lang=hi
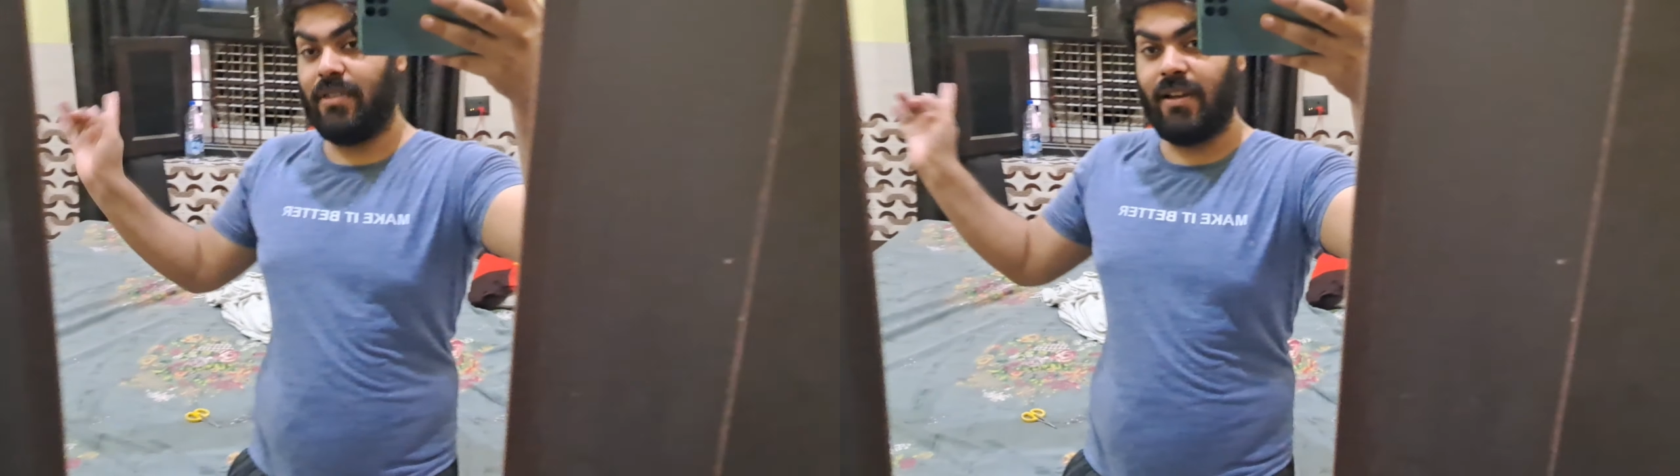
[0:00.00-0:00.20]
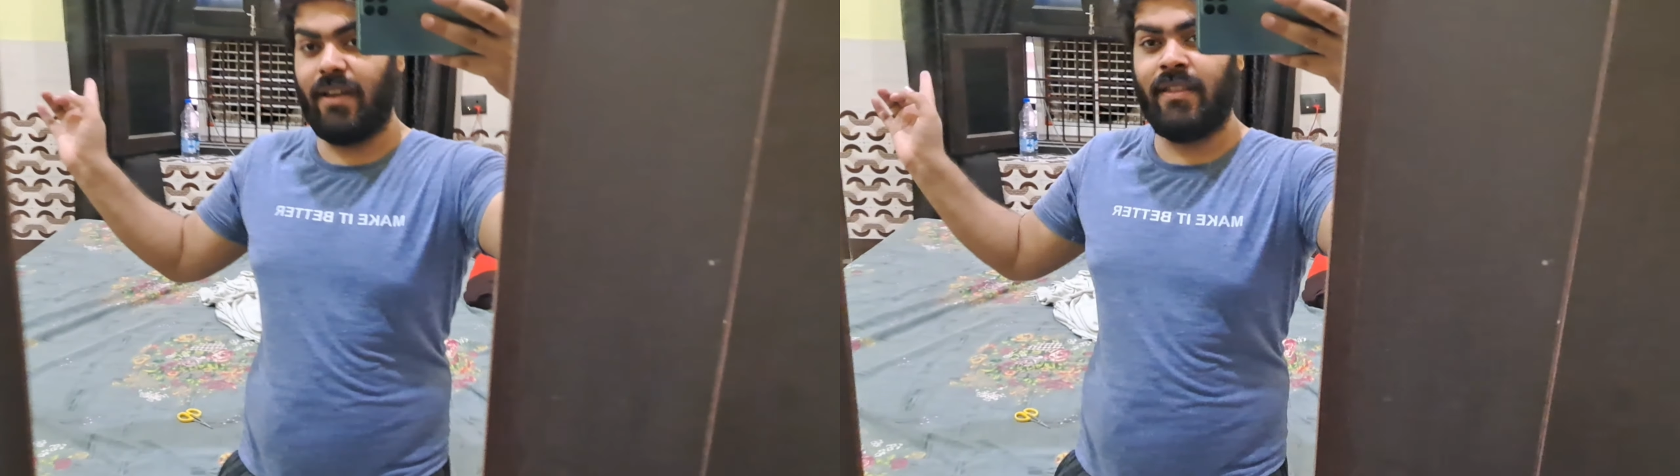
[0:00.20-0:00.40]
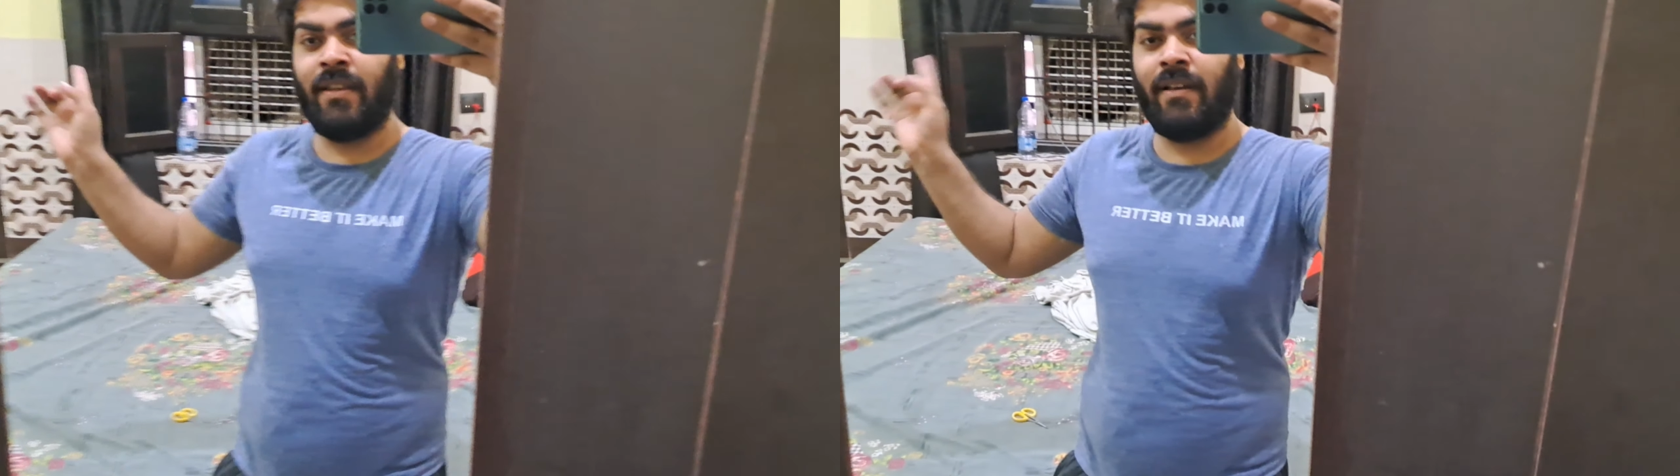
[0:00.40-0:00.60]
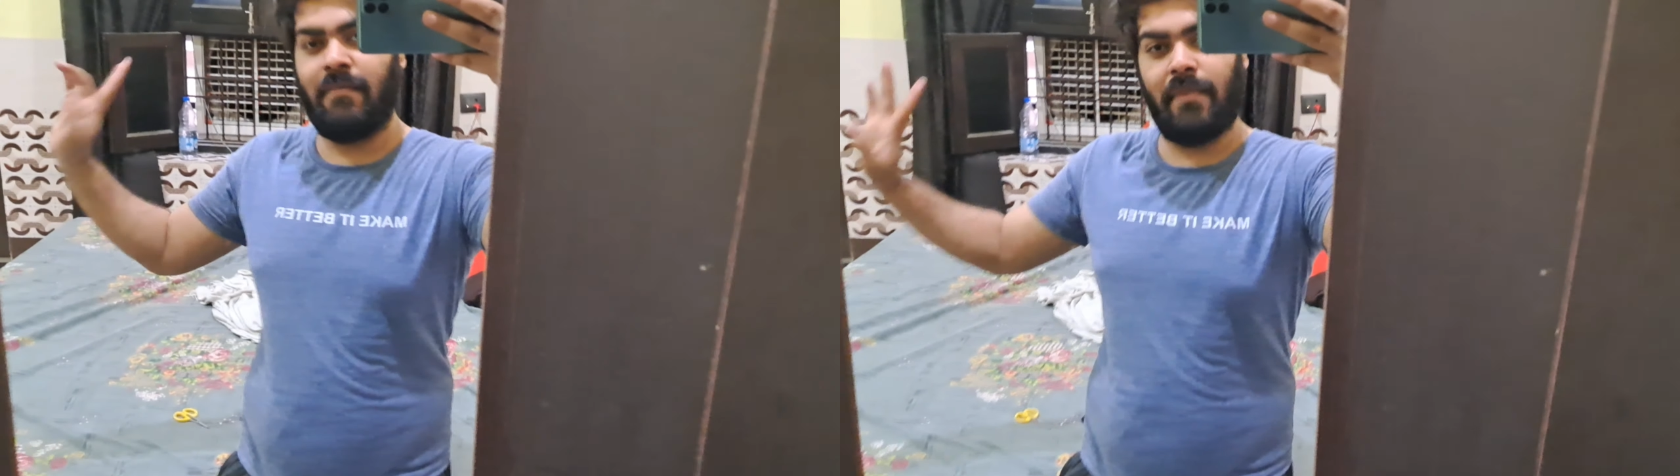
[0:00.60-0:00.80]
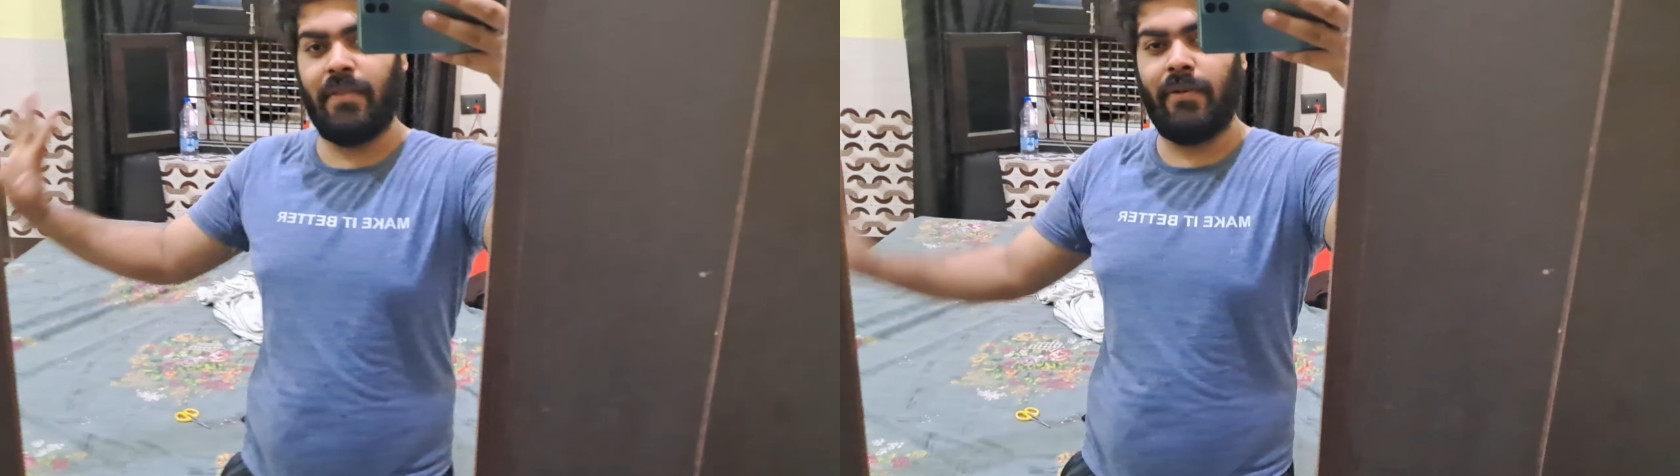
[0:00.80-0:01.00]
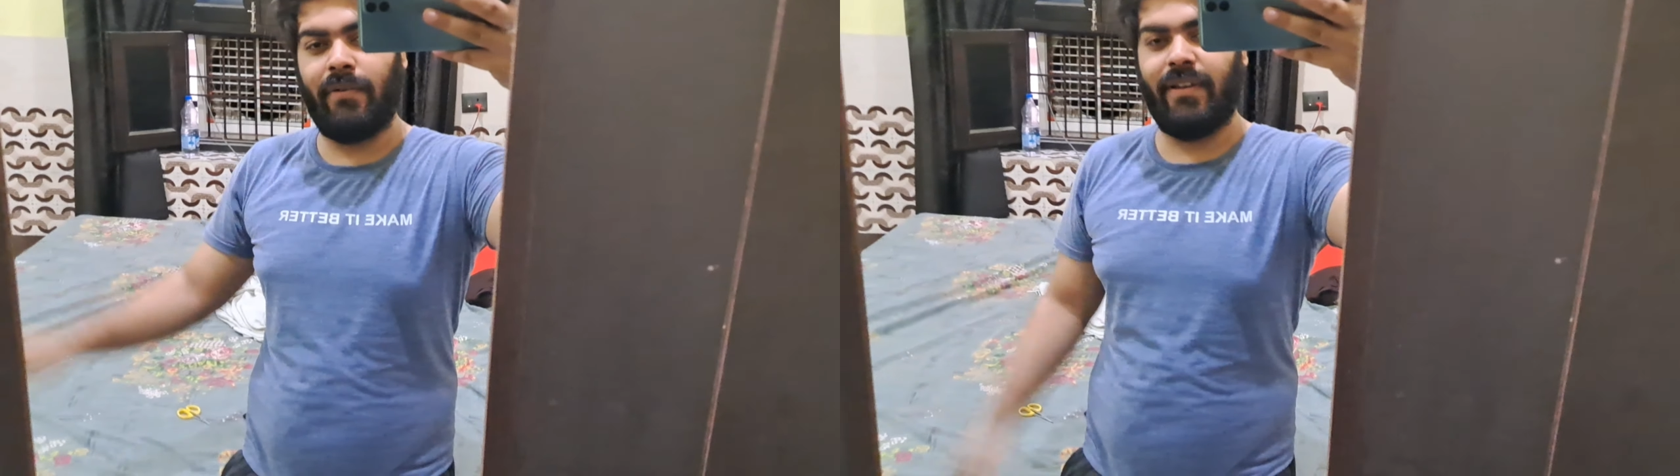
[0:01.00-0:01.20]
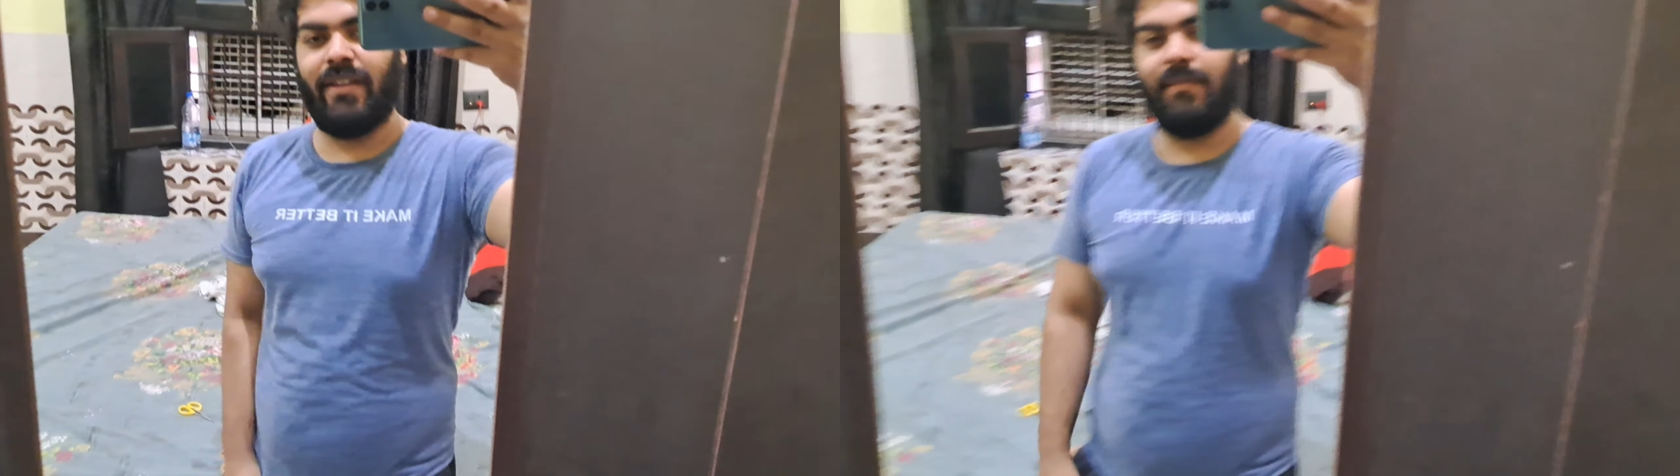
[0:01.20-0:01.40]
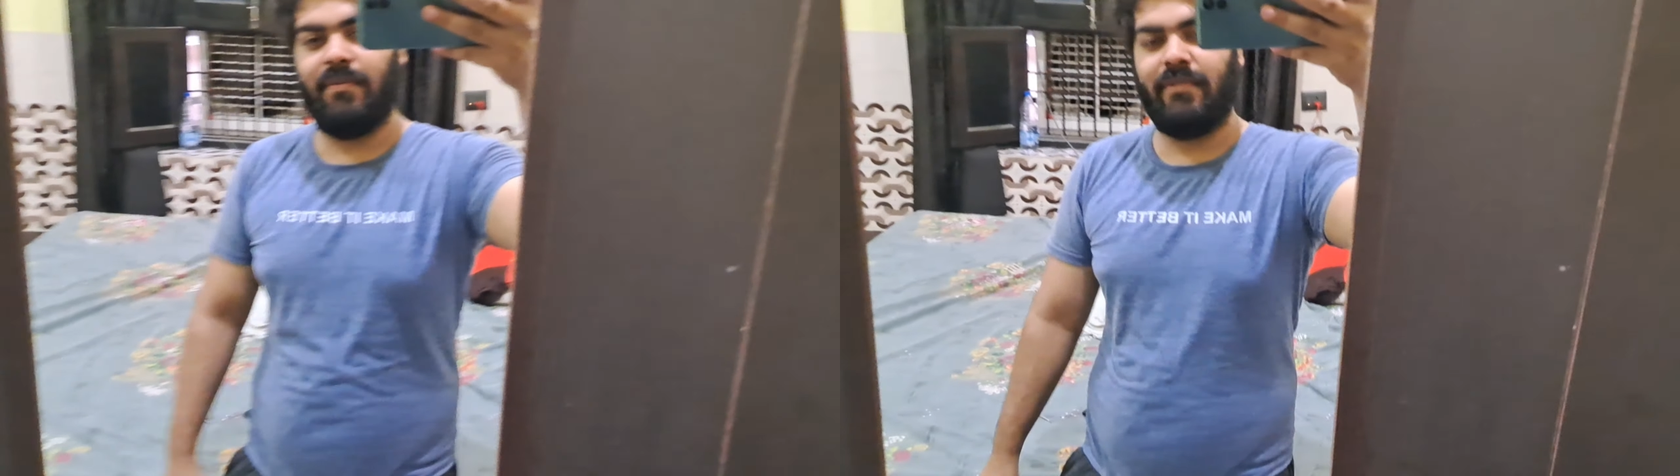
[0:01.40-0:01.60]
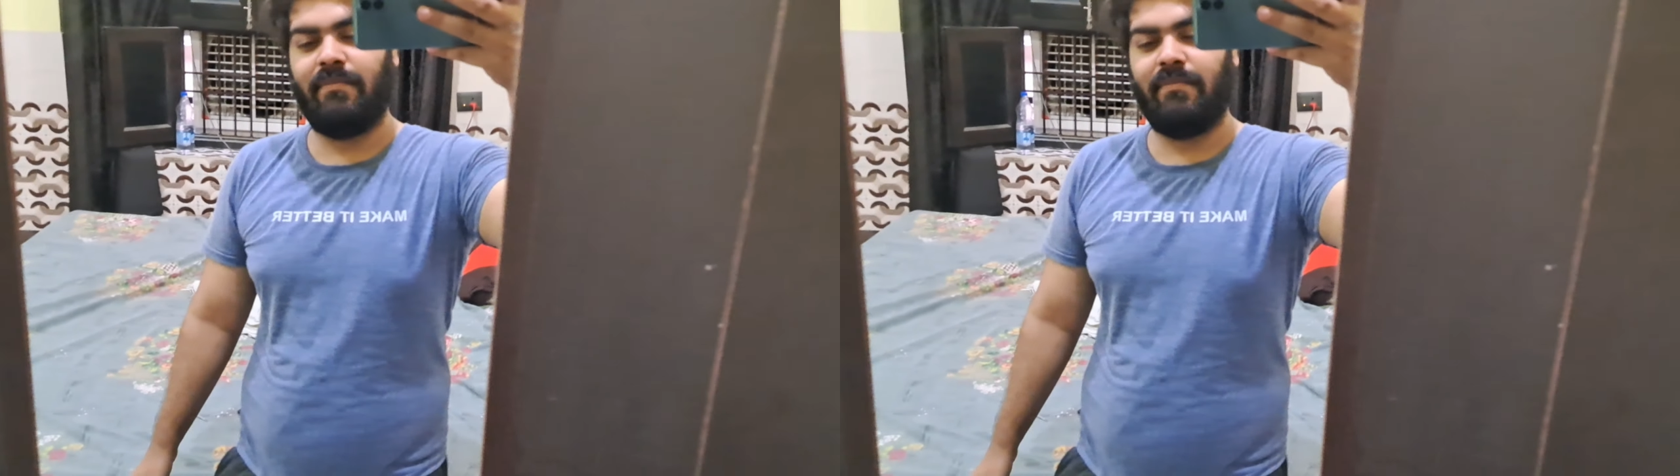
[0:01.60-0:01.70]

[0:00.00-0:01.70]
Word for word: अभी दिखाई दी ना बंद हो गई अब